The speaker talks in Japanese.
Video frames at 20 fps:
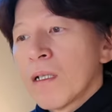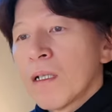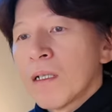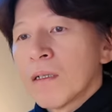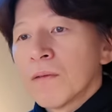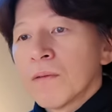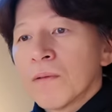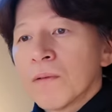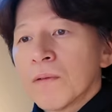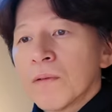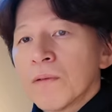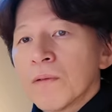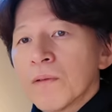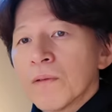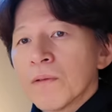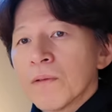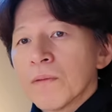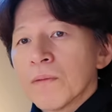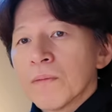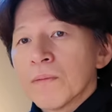あ
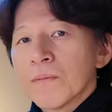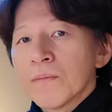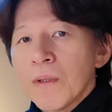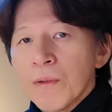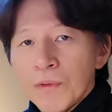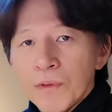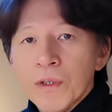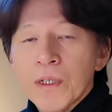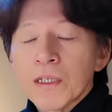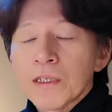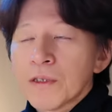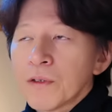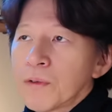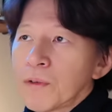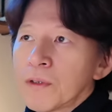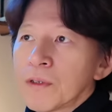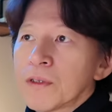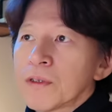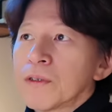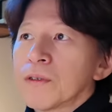の、まあ、フル活用
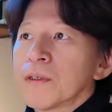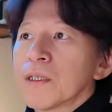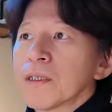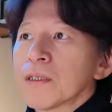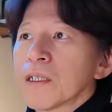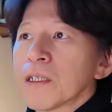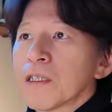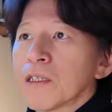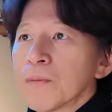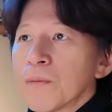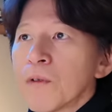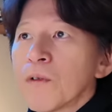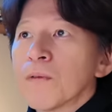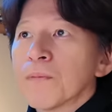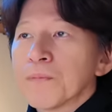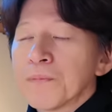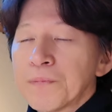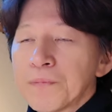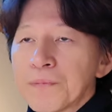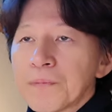するんですけれど
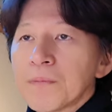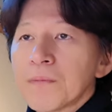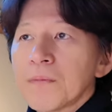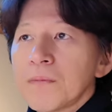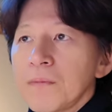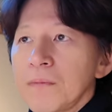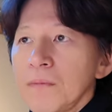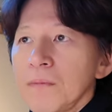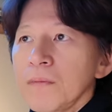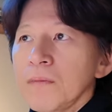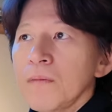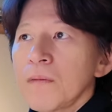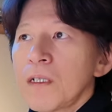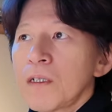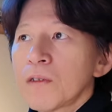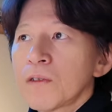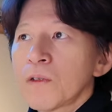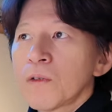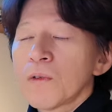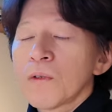も、
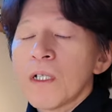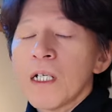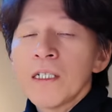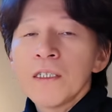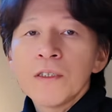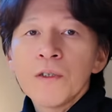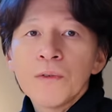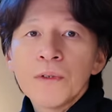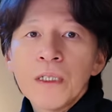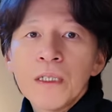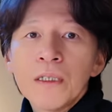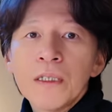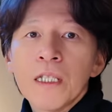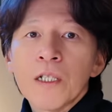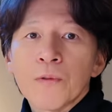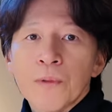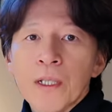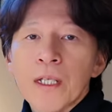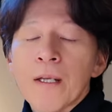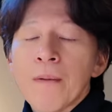あの、その環境設定
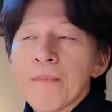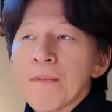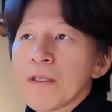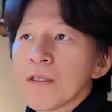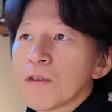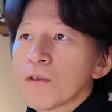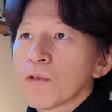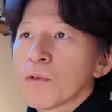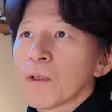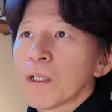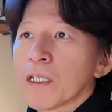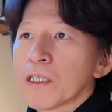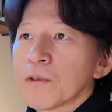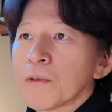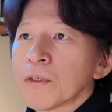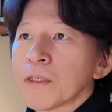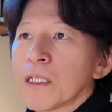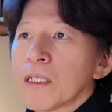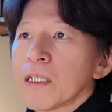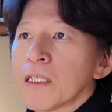のね、ちょっとお話
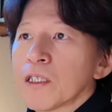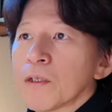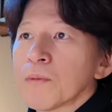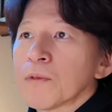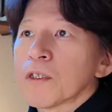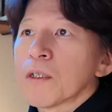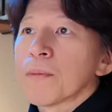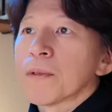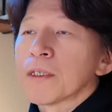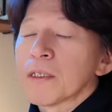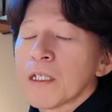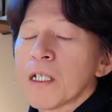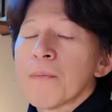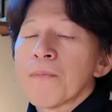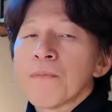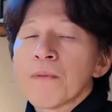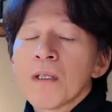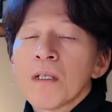をしたいなと思ってまして、